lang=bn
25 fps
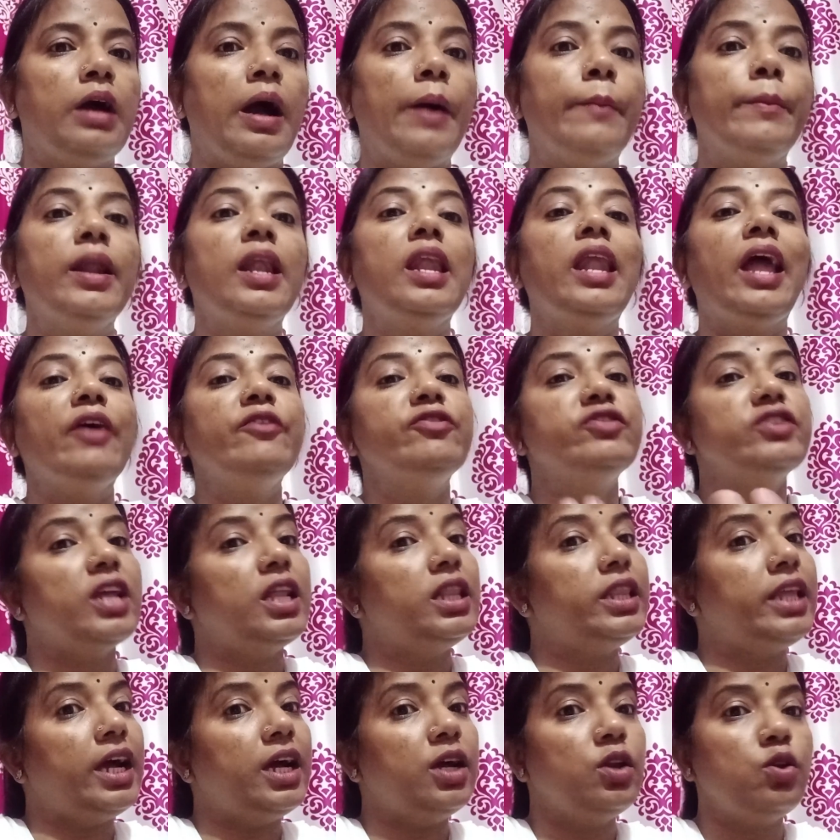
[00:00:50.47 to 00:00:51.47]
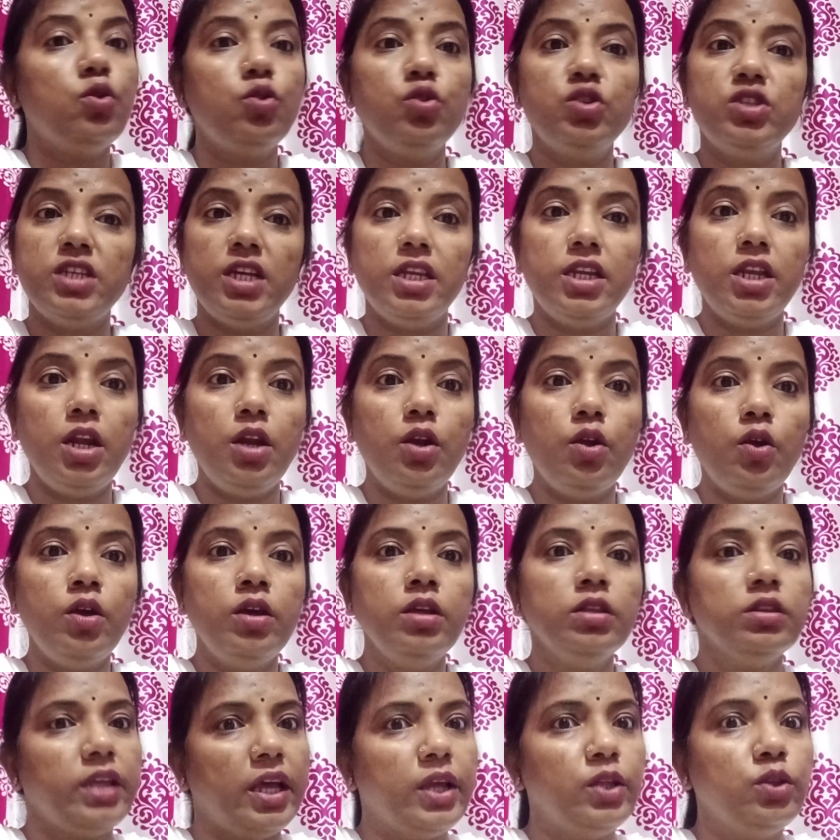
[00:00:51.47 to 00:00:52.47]
আমার লাইফস্টাইল দেখানোরও চ্যানেল নয়
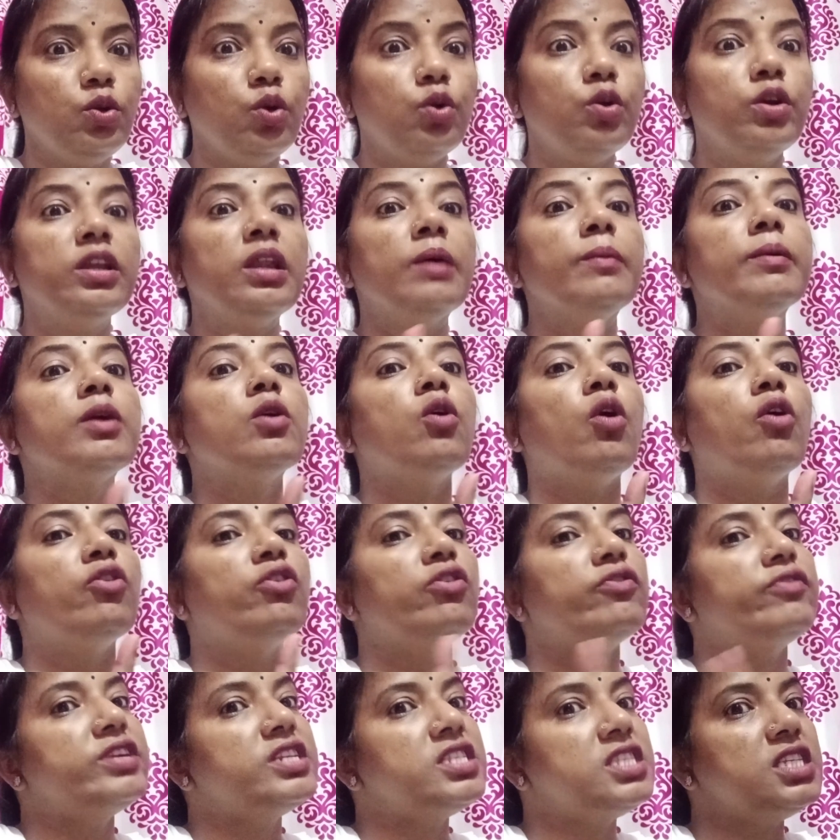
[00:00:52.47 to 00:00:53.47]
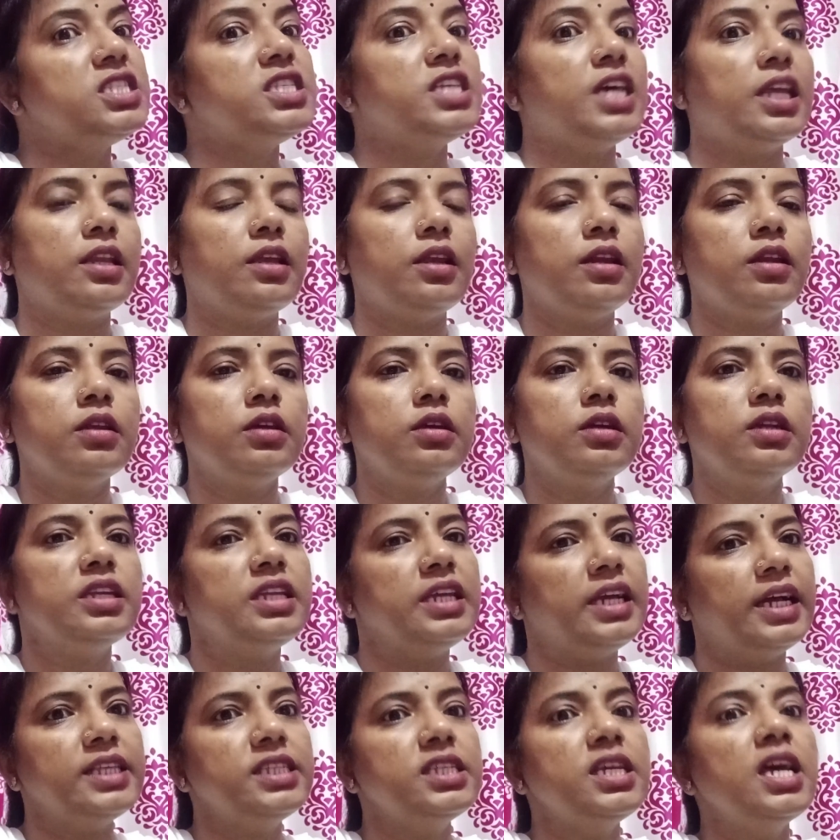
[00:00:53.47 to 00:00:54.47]
তাই তো এটা আমার কন্ট্রোভার্সি চ্যানেল
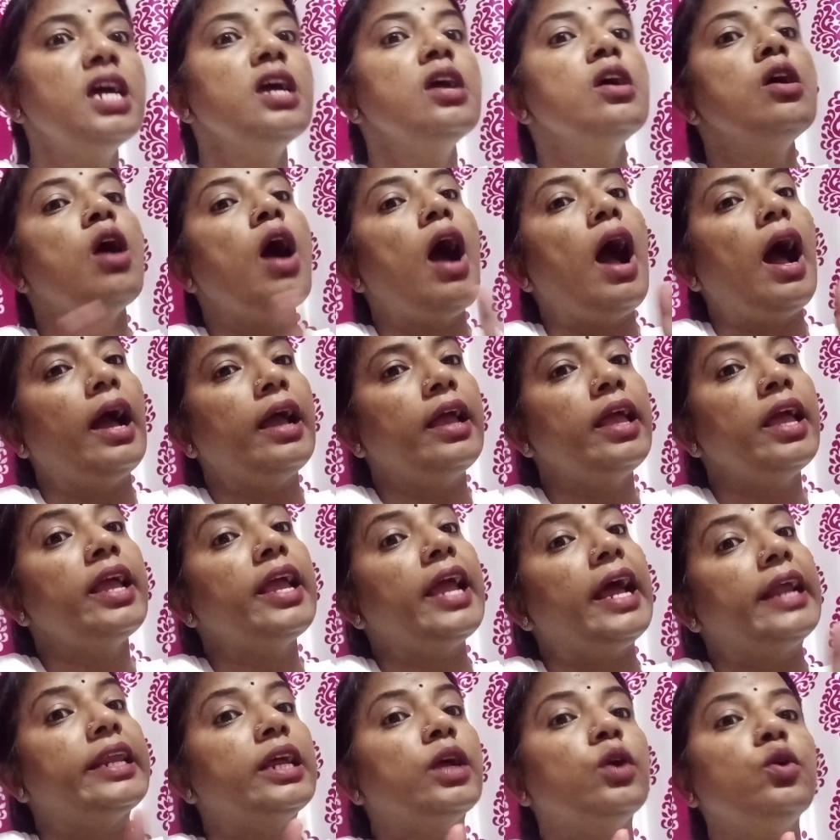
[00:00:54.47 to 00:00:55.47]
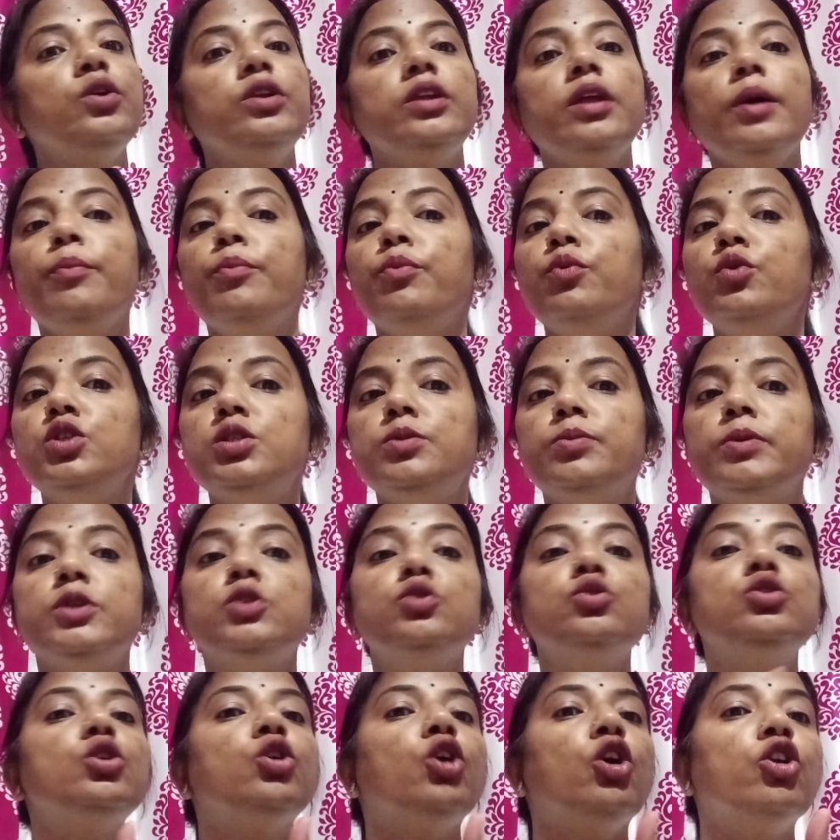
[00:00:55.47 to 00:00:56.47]
ঠিক আছে আগে ক্যাটাগরিটা বুঝবে
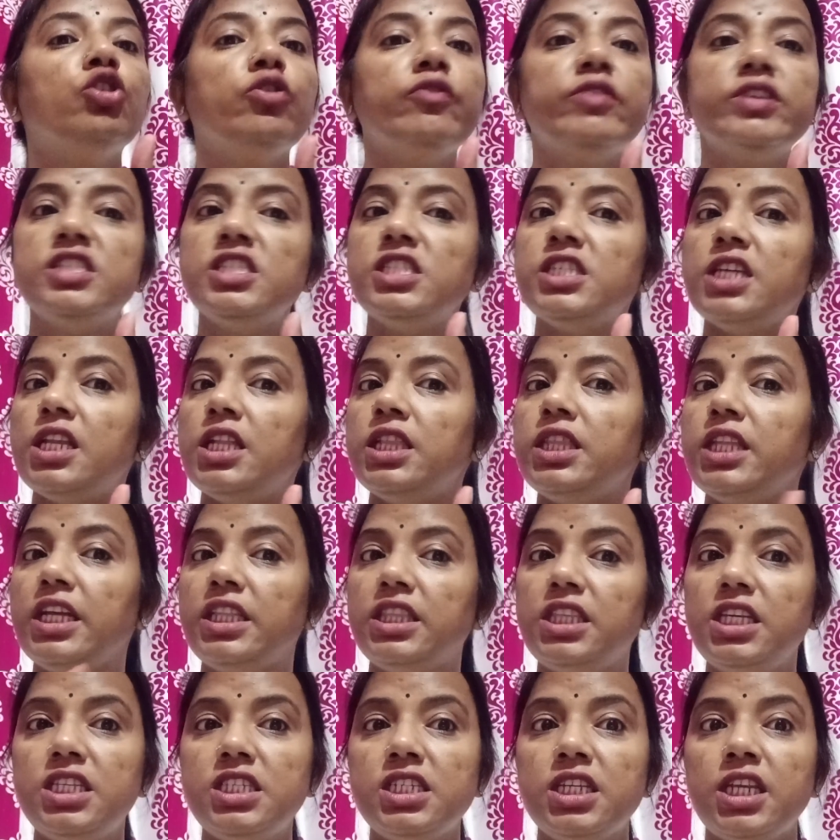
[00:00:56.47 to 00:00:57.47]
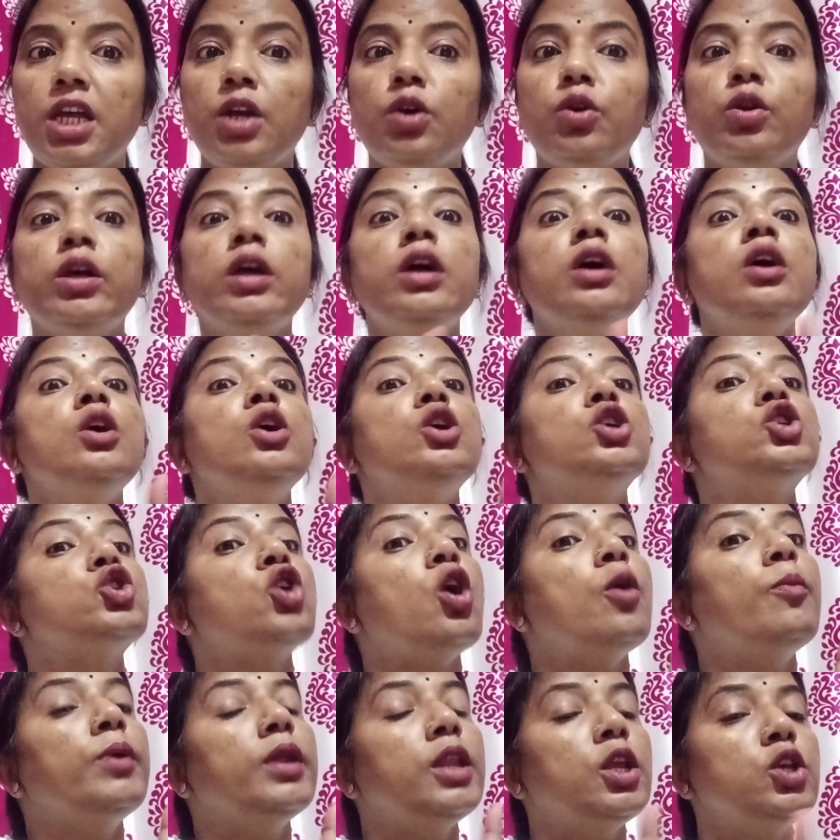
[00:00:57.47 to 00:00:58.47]
যদি কন্ট্রোভার্সি চ্যানেল দেখতে ইচ্ছে না করে
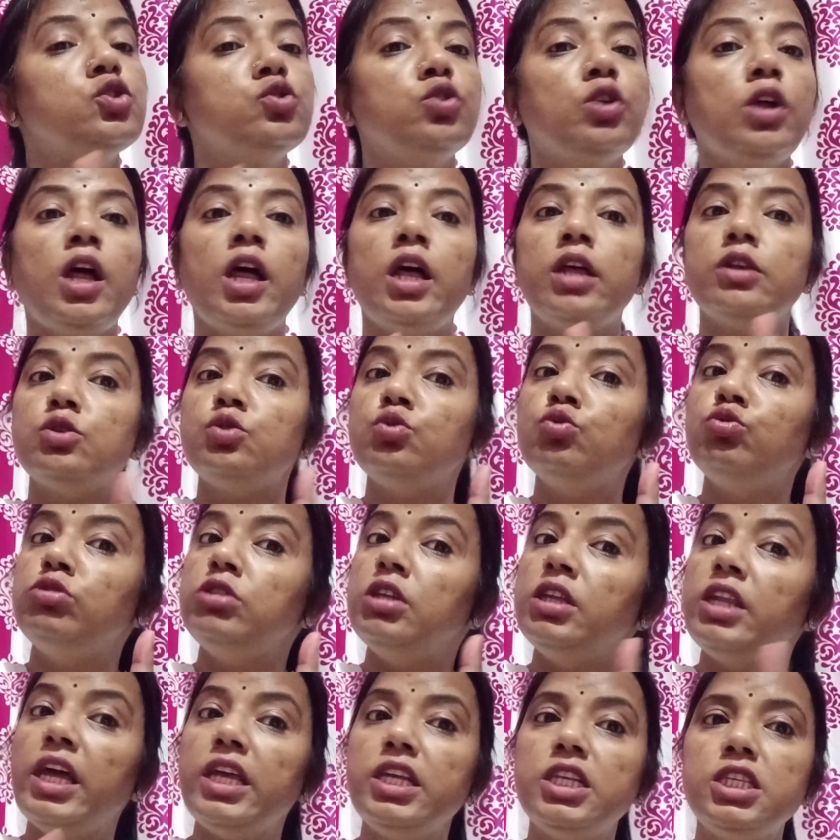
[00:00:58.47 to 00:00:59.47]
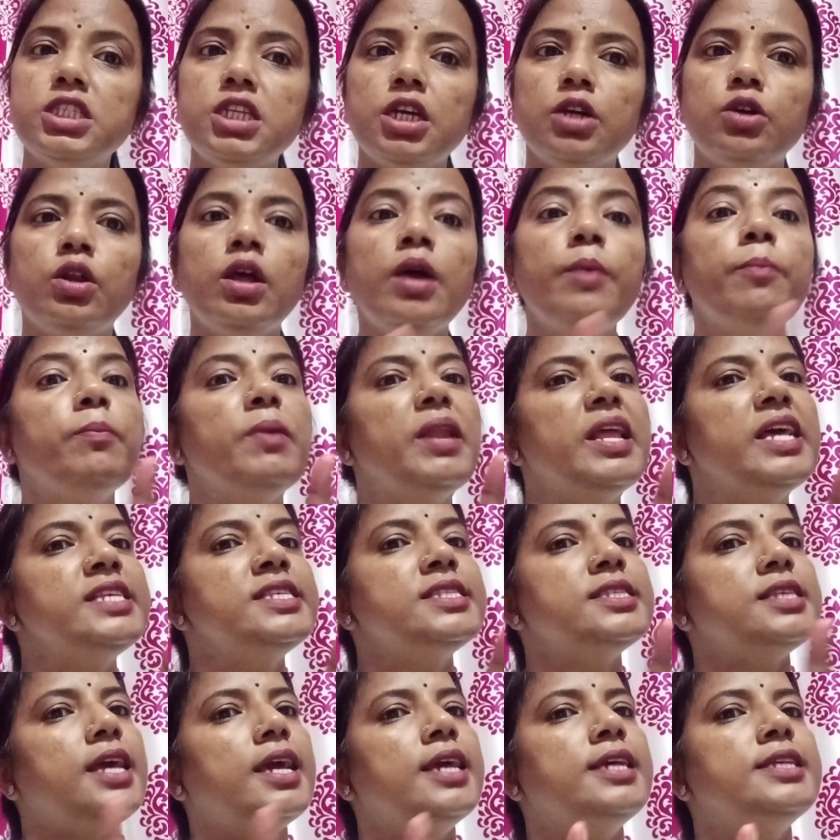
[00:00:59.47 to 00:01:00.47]
সমালোচনা শুনতে না ইচ্ছা করে প্লিজ
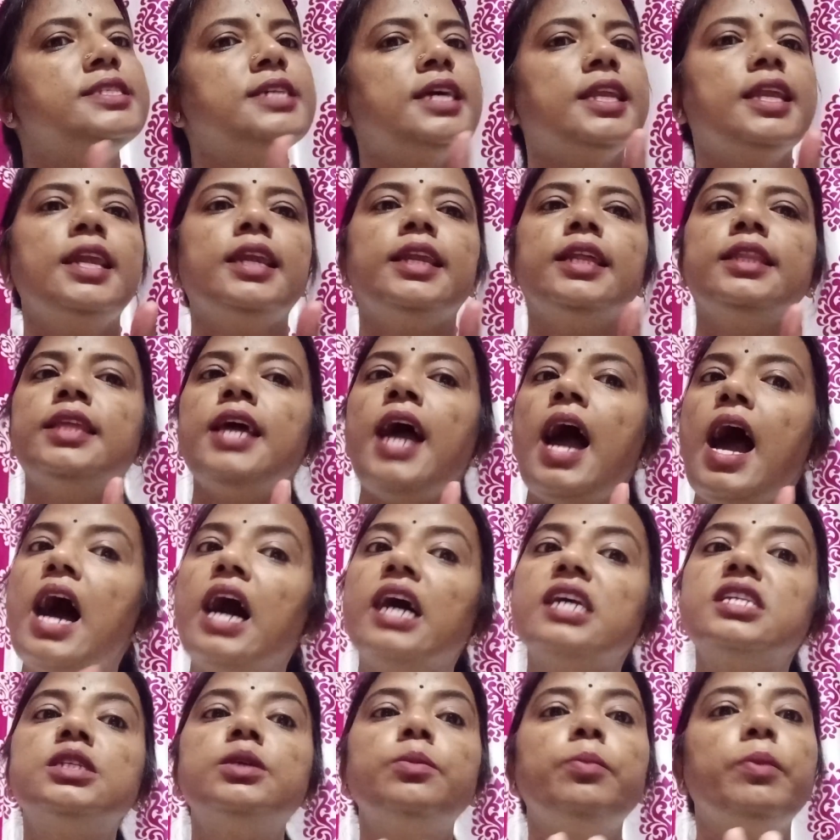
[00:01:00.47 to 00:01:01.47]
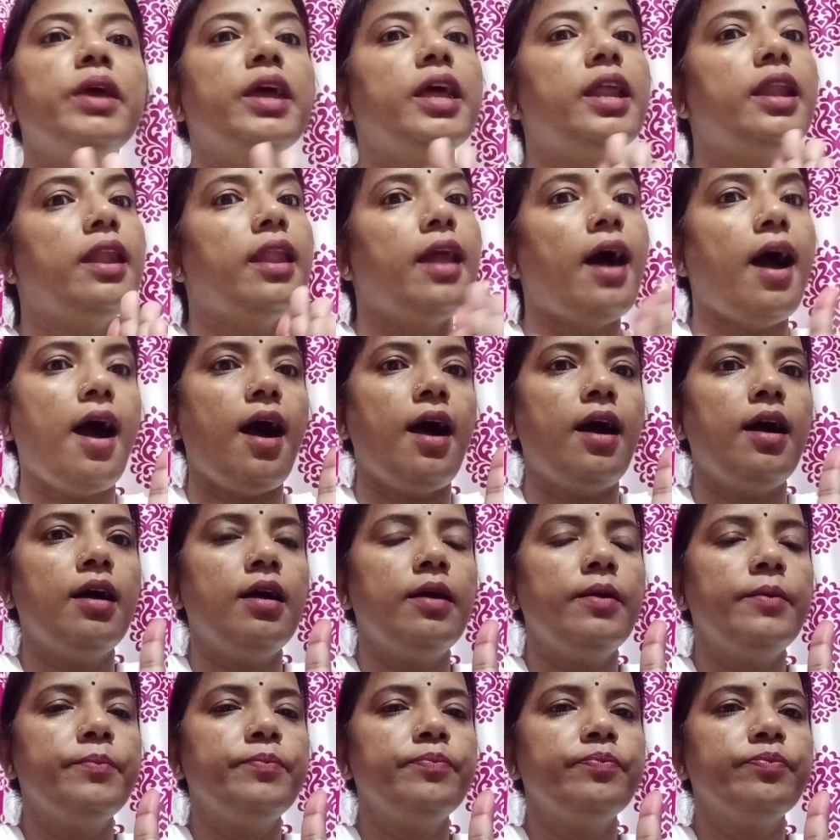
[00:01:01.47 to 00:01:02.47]
এই চ্যানেলটাতে আসবে না
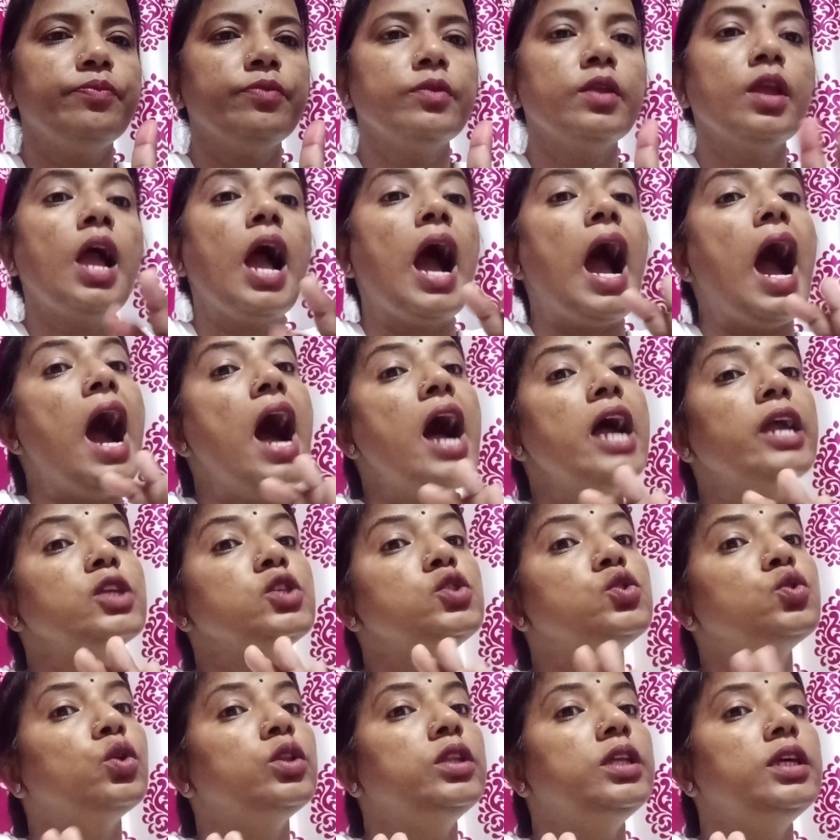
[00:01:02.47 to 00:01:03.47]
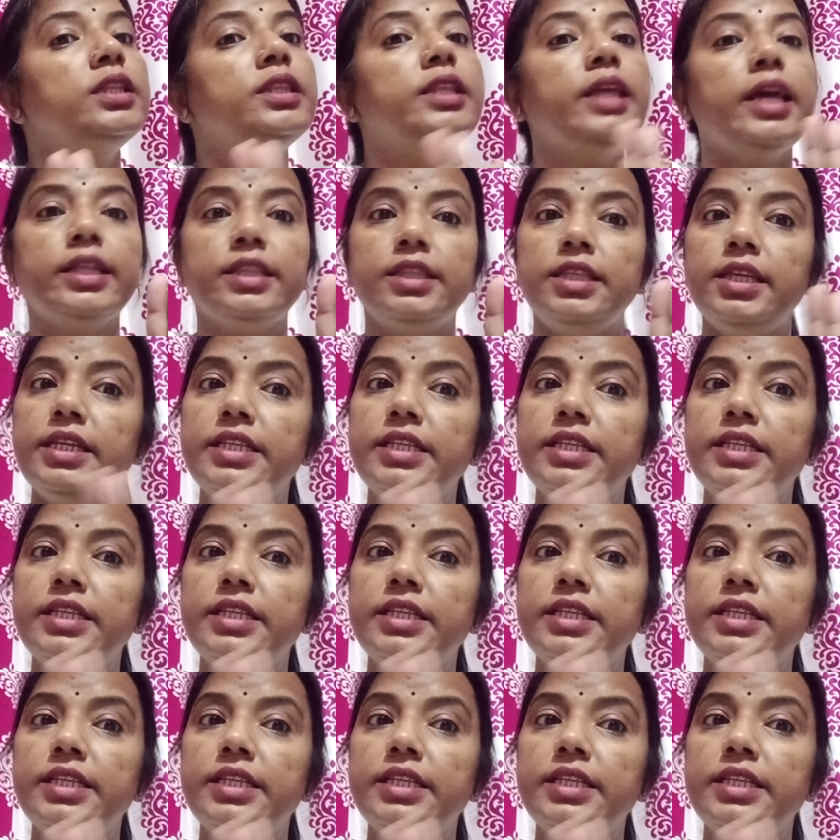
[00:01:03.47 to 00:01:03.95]
আর যদি দেখতে